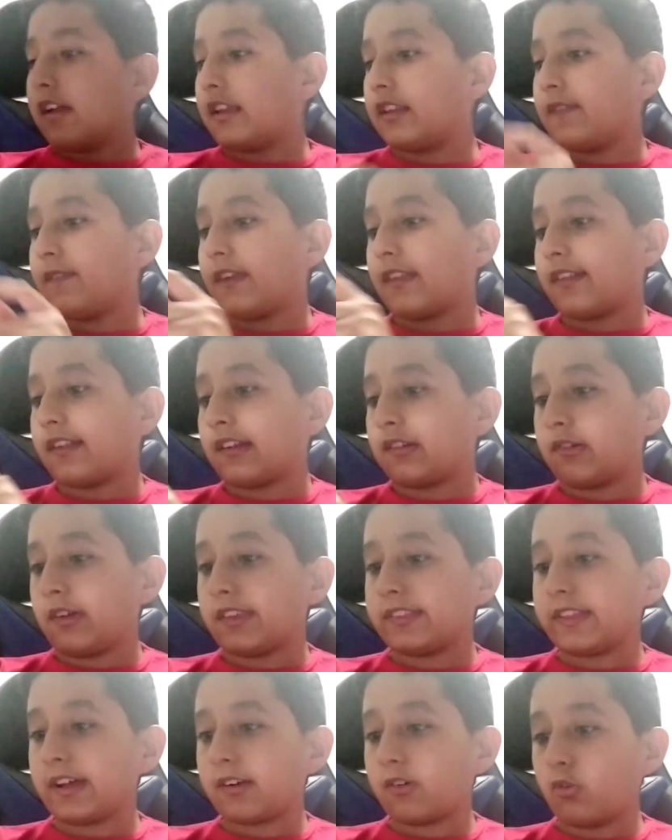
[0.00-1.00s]
ele vem
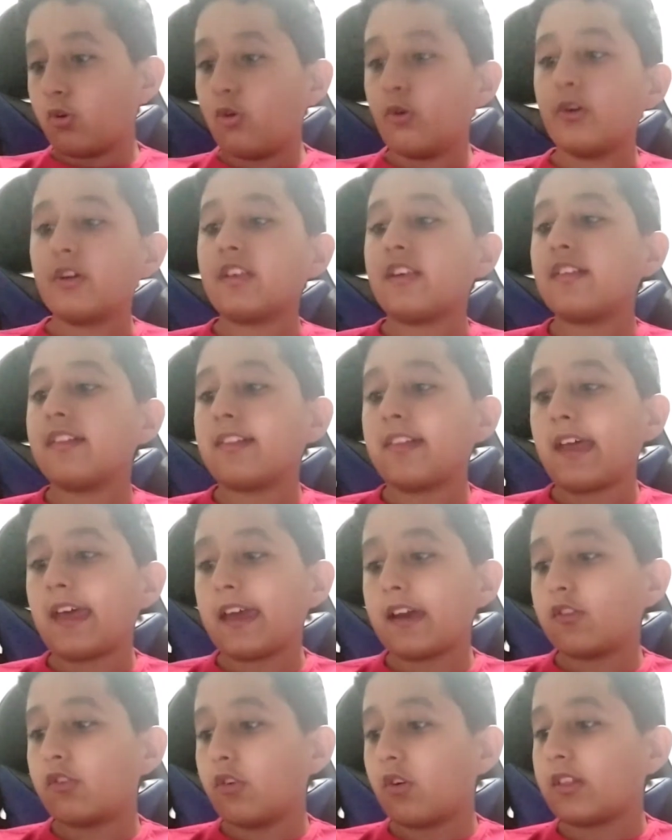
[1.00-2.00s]
50 cores,
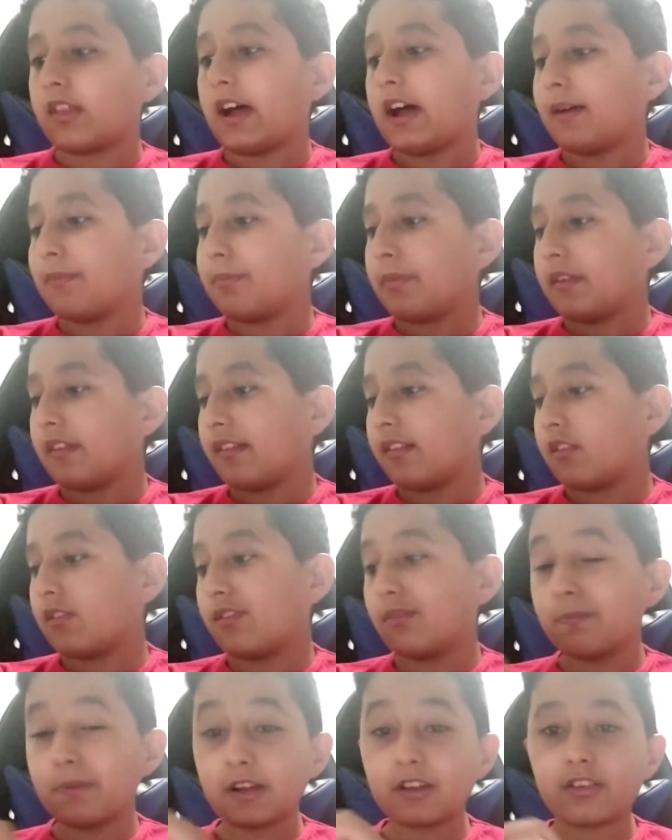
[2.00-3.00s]
é Lápis,
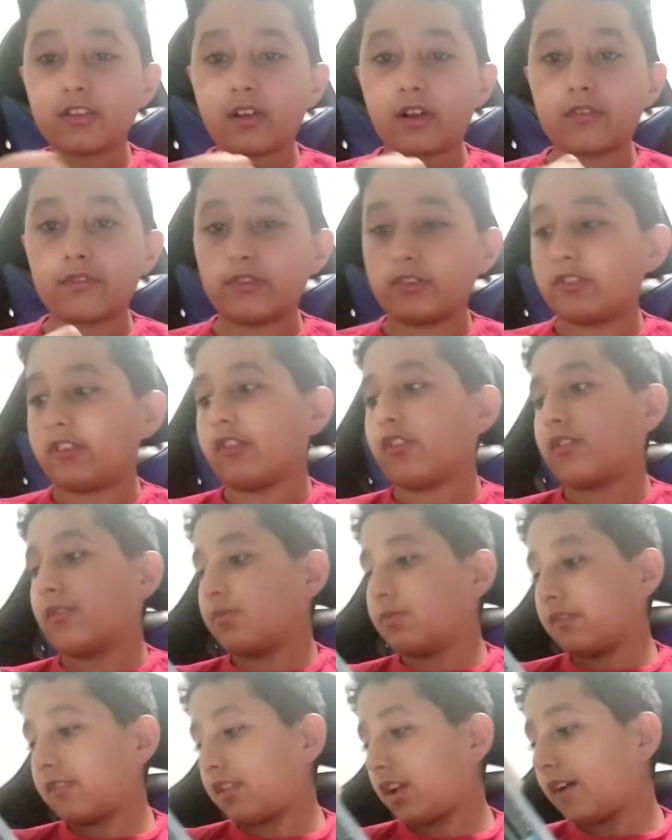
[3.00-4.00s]
Super Soft.
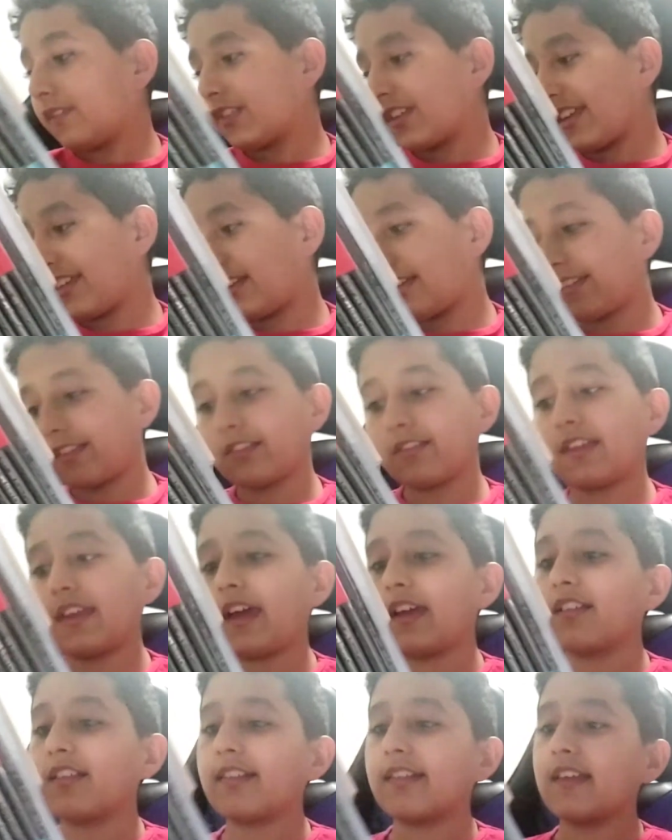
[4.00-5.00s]
Super Soft
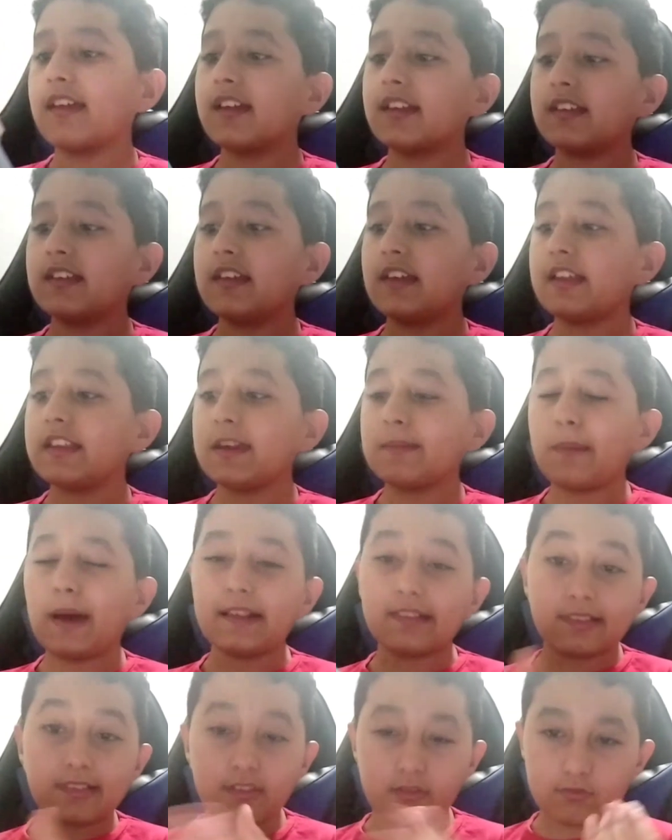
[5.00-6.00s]
quer dizer que ele é
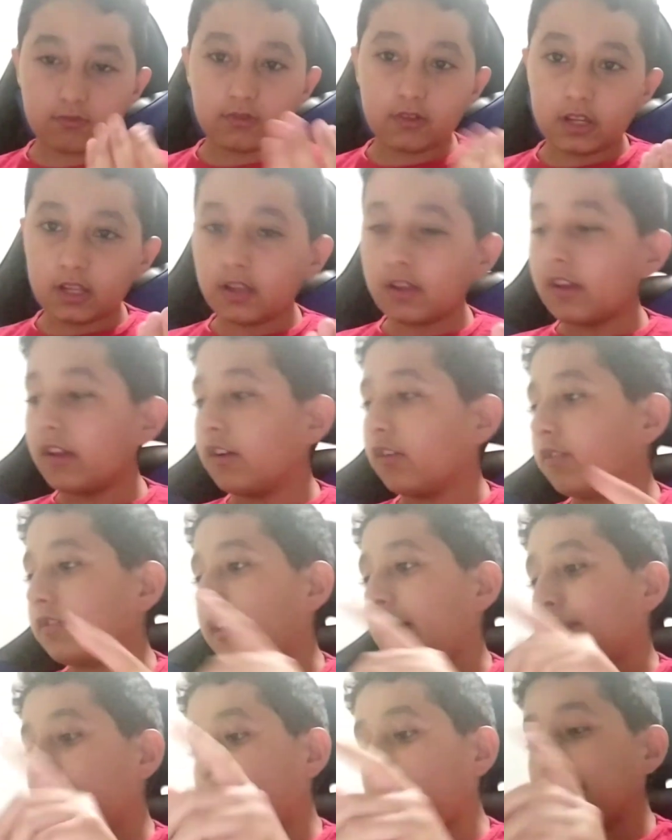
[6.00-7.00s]
macio. O
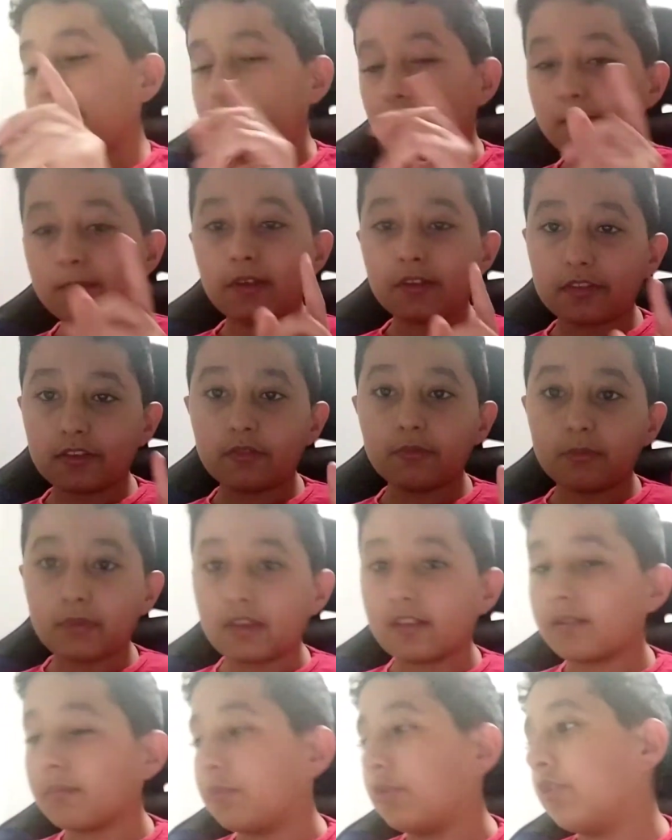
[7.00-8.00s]
lápis é bem macio
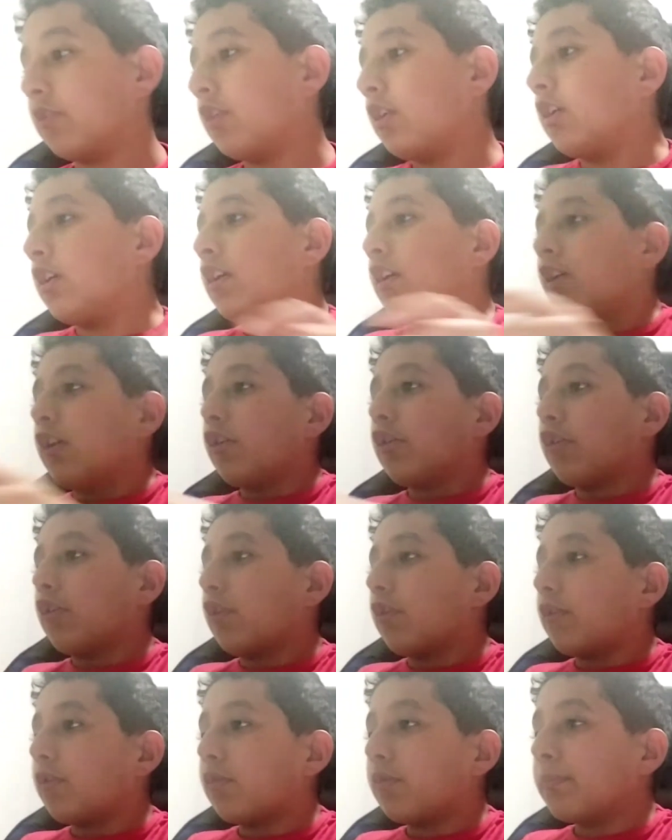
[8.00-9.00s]
mesmo.
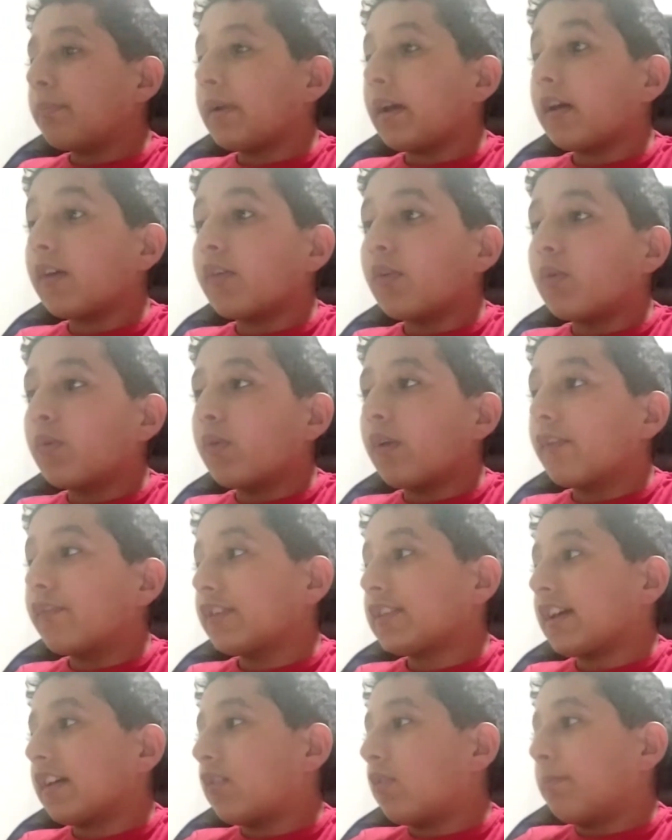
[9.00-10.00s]
O meu, eu
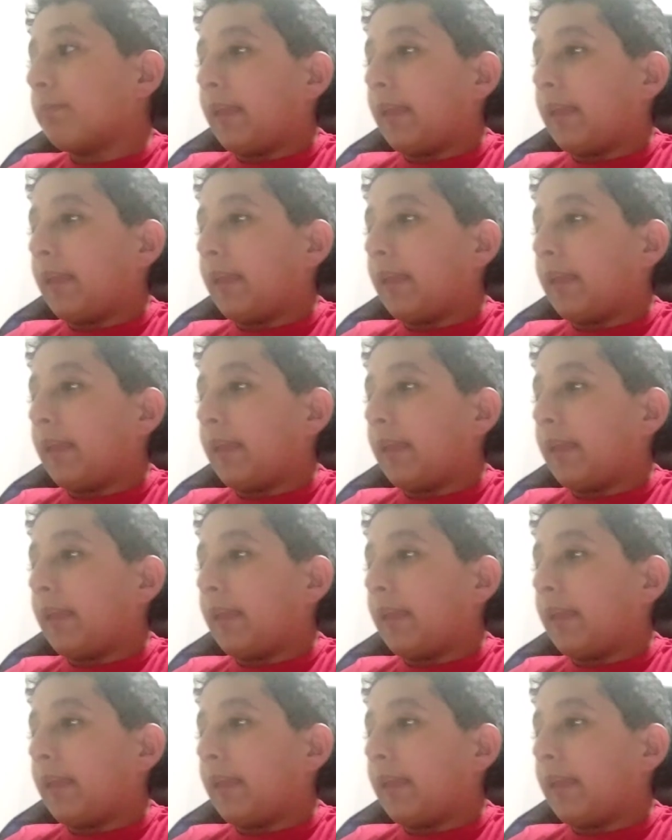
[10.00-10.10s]
vou ter que